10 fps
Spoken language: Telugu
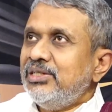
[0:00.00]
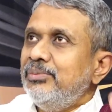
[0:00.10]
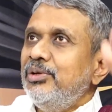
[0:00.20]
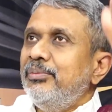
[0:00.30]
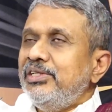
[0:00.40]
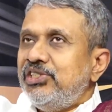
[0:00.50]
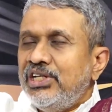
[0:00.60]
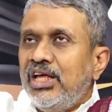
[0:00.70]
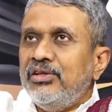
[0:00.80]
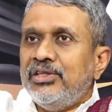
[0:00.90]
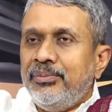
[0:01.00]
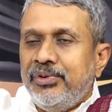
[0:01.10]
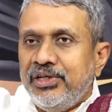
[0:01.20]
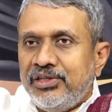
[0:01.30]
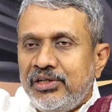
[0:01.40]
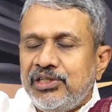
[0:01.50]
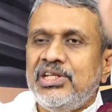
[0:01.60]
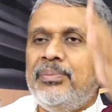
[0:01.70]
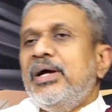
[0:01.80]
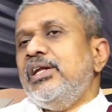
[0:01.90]
రాష్ట్ర సమితి మంచిర్యాలలో ఉంటే
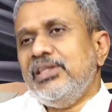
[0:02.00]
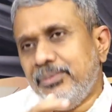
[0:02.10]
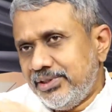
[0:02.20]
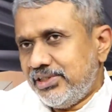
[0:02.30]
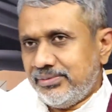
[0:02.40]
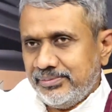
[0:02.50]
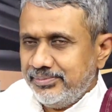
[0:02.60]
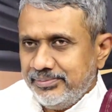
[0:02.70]
తెలుగుదేశం దాని పక్కనే దెమ్మేశారు